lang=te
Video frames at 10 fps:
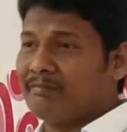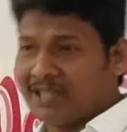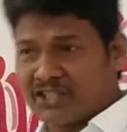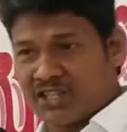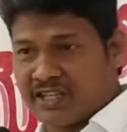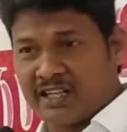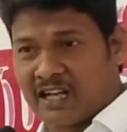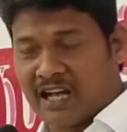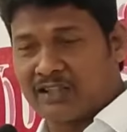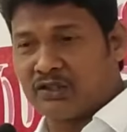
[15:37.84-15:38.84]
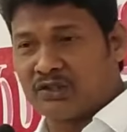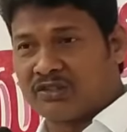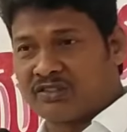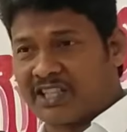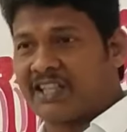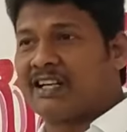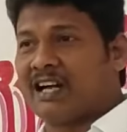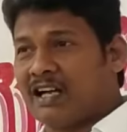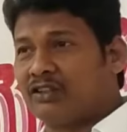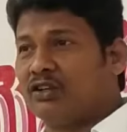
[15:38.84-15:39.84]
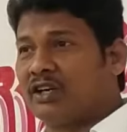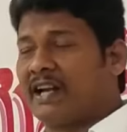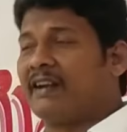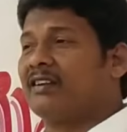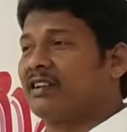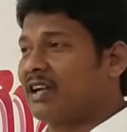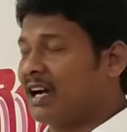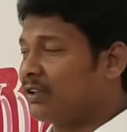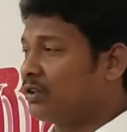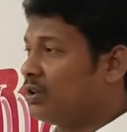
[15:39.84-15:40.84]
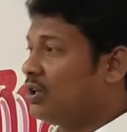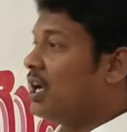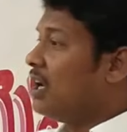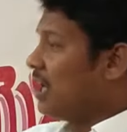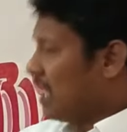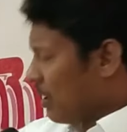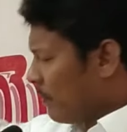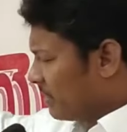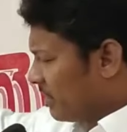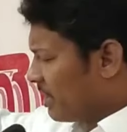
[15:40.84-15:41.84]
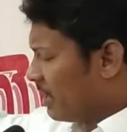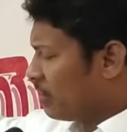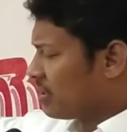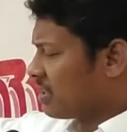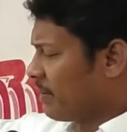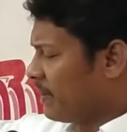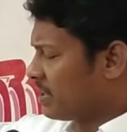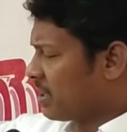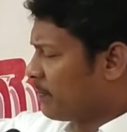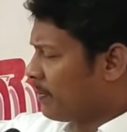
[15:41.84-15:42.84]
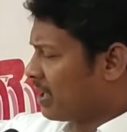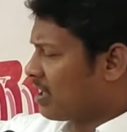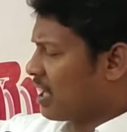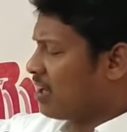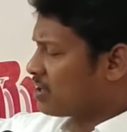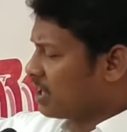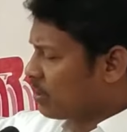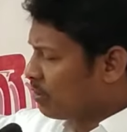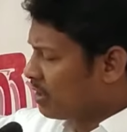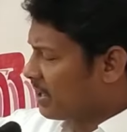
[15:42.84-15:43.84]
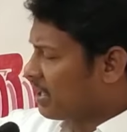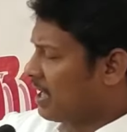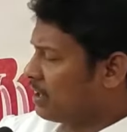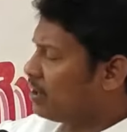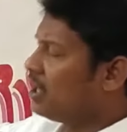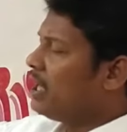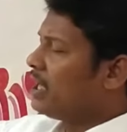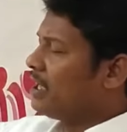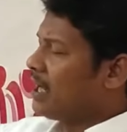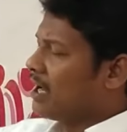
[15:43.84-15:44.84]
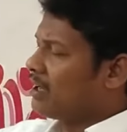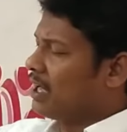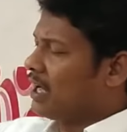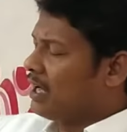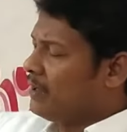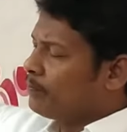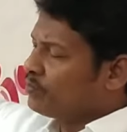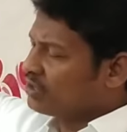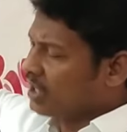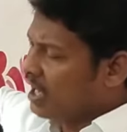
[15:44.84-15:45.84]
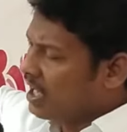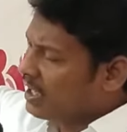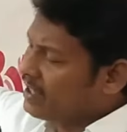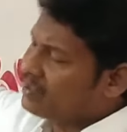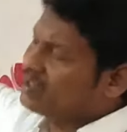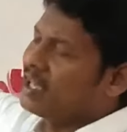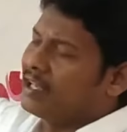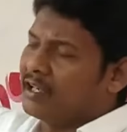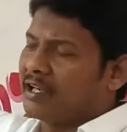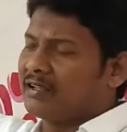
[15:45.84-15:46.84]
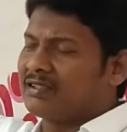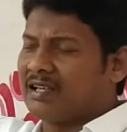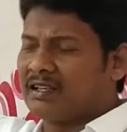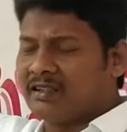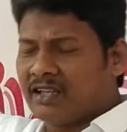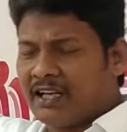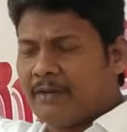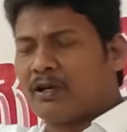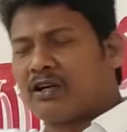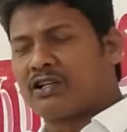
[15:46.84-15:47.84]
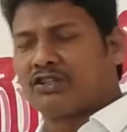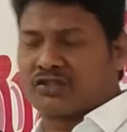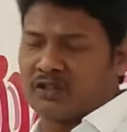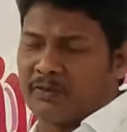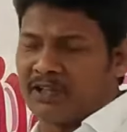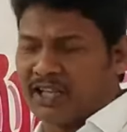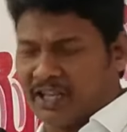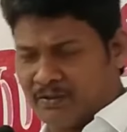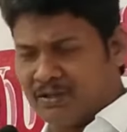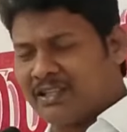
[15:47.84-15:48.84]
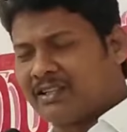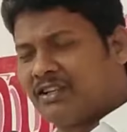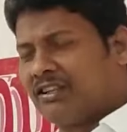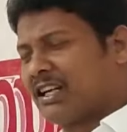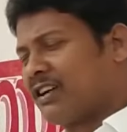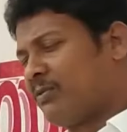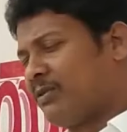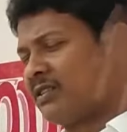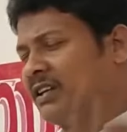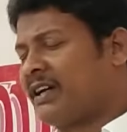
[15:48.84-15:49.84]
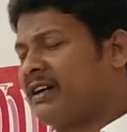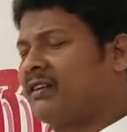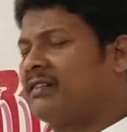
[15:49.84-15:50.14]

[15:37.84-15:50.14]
మంచినీళ్ళు కాదు టీ కాదు గ్రీన్ టీ కాదు లేకపోతే ఇంకేదో స్టెప్ బై స్టెప్ మనకు కావాల్సిన కూల్ డ్రింక్ కాదు ఇలాగున స్థాయికి సందేహములోనికి తీసుకుని పోయింది ఏముంది దేవుని దగ్గర పోతే